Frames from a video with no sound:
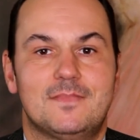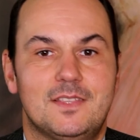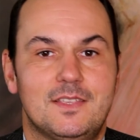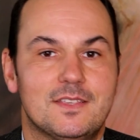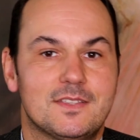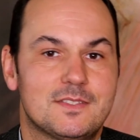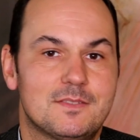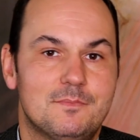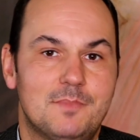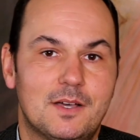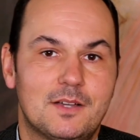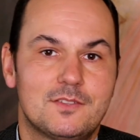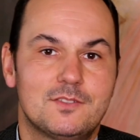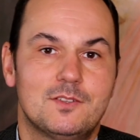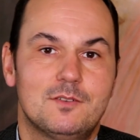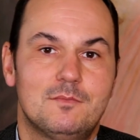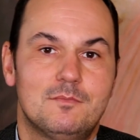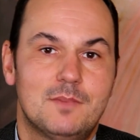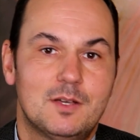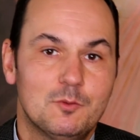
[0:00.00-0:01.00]
jest
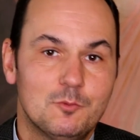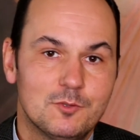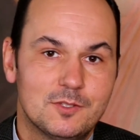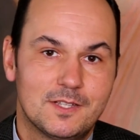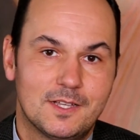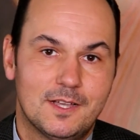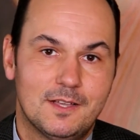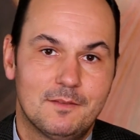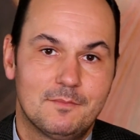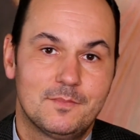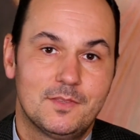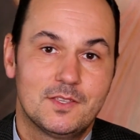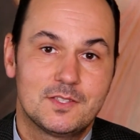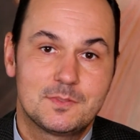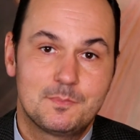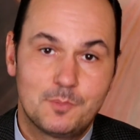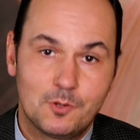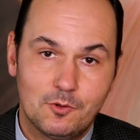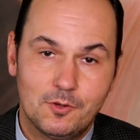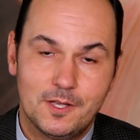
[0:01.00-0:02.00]
bardzo malutka,
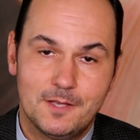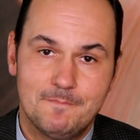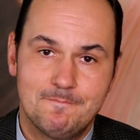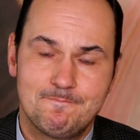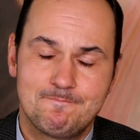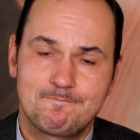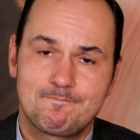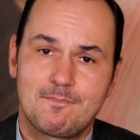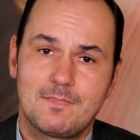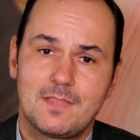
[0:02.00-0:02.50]
jest prochem.